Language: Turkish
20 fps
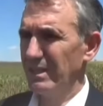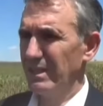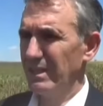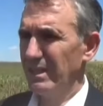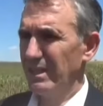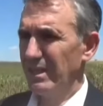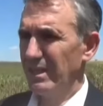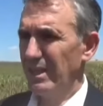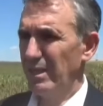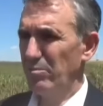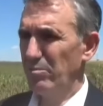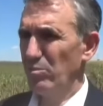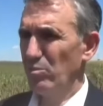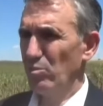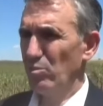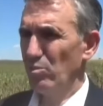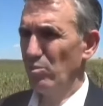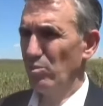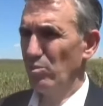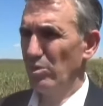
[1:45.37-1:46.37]
hem
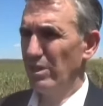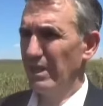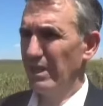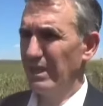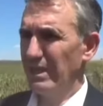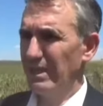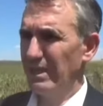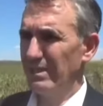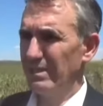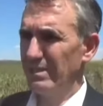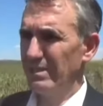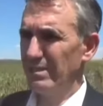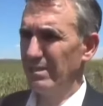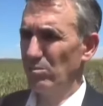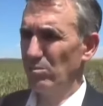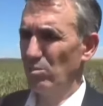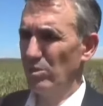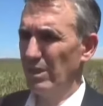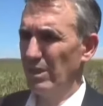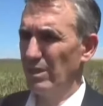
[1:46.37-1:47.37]
ülkeden e,
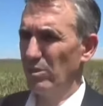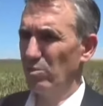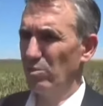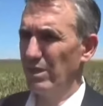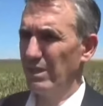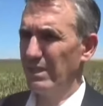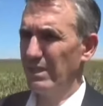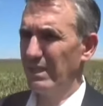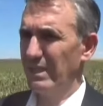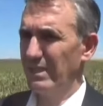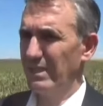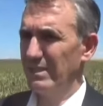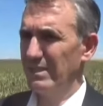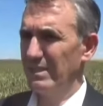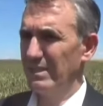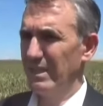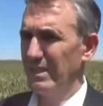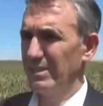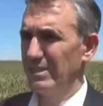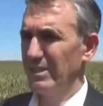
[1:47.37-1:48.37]
ülkede üretilen e,
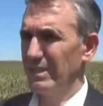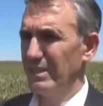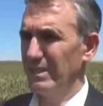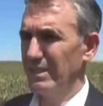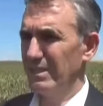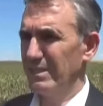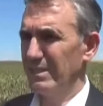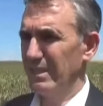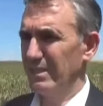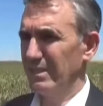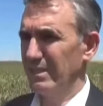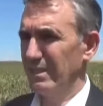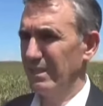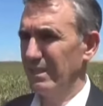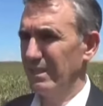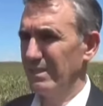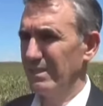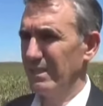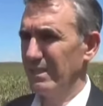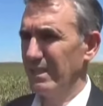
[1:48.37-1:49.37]
ayçiçeğinden satın
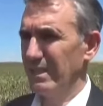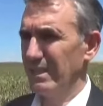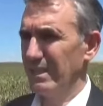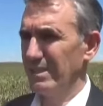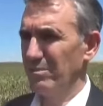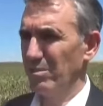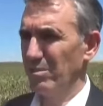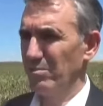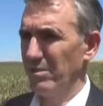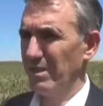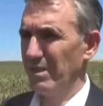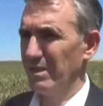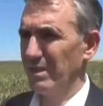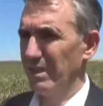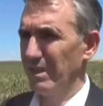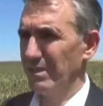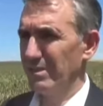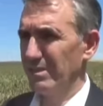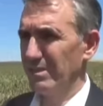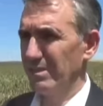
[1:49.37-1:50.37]
alan sanayici ve birlikler
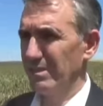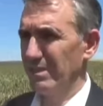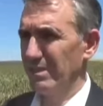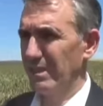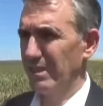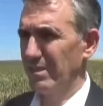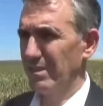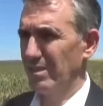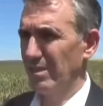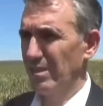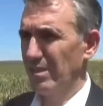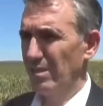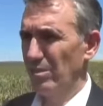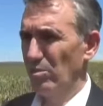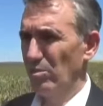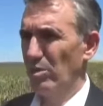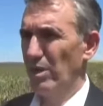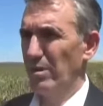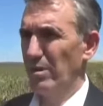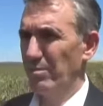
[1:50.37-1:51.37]
açısından
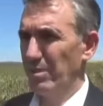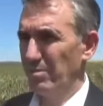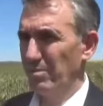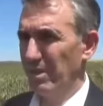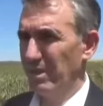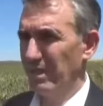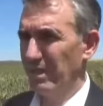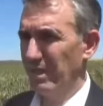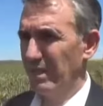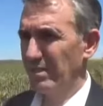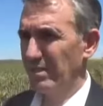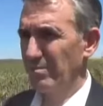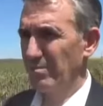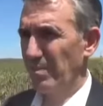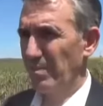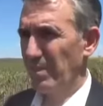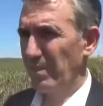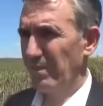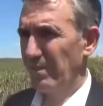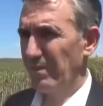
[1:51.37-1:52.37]
önemli bir karar.
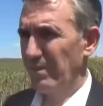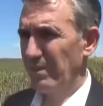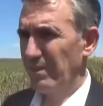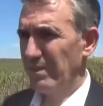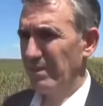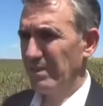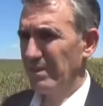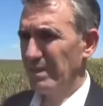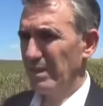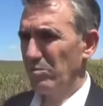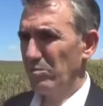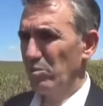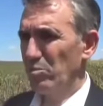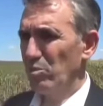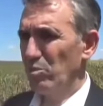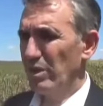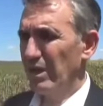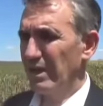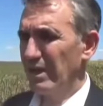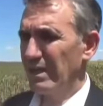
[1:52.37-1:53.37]
Tabii
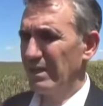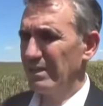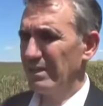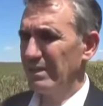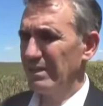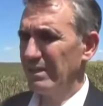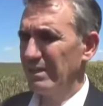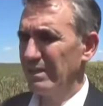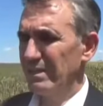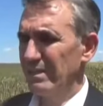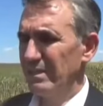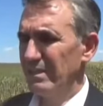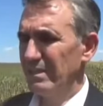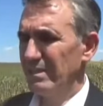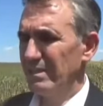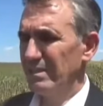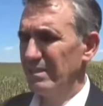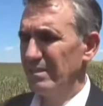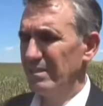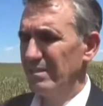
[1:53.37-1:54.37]
bu karar
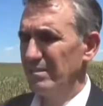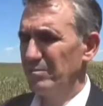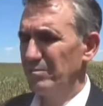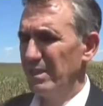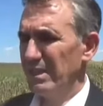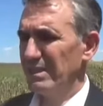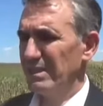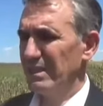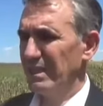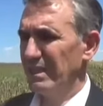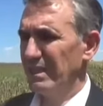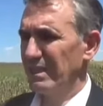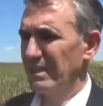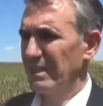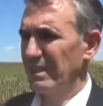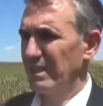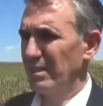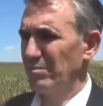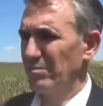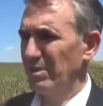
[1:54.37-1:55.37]
e,
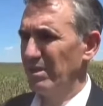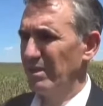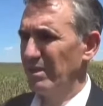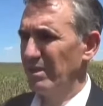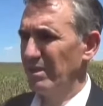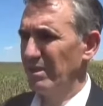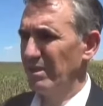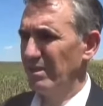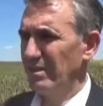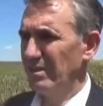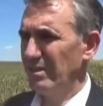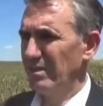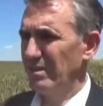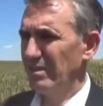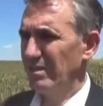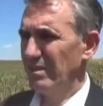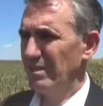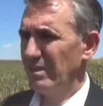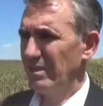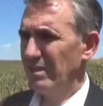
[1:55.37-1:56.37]
piyasalardaki bir
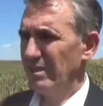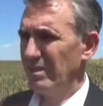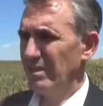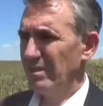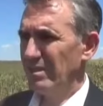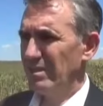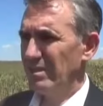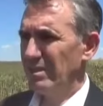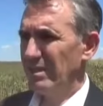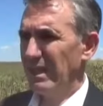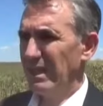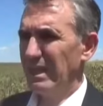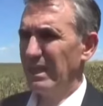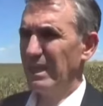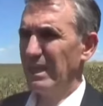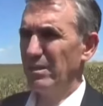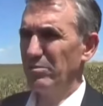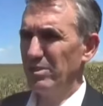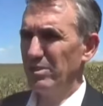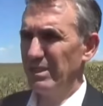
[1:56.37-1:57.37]

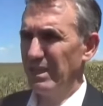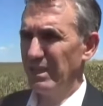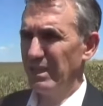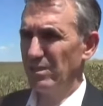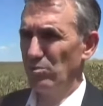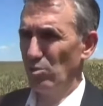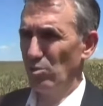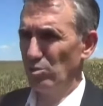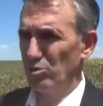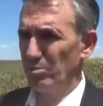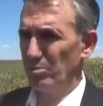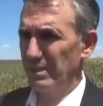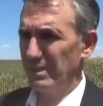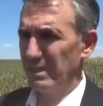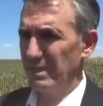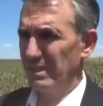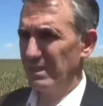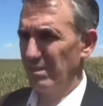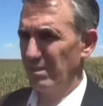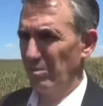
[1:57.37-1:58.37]
dengeli bir seyirin
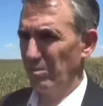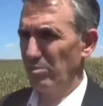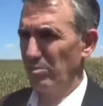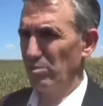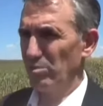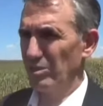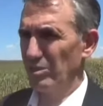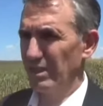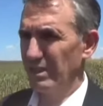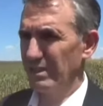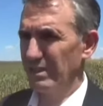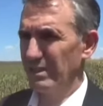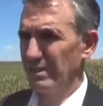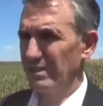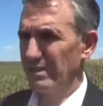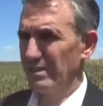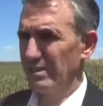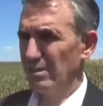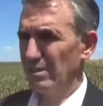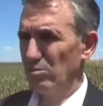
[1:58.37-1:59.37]
oluşmasına sebep olacaktır.
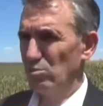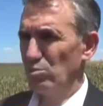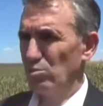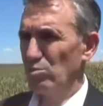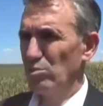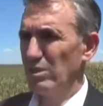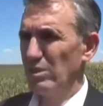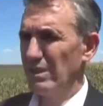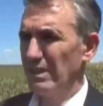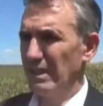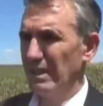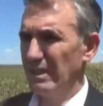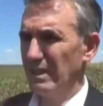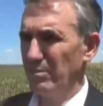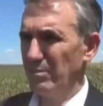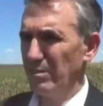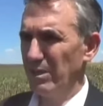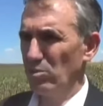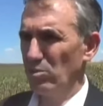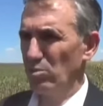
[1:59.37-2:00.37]
Uzun
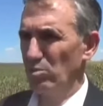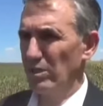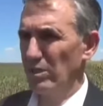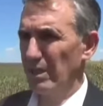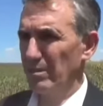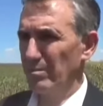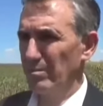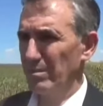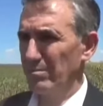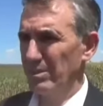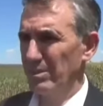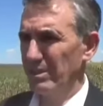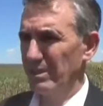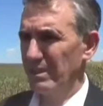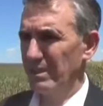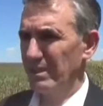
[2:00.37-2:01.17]
yıllardan beri uygulanmamıştı.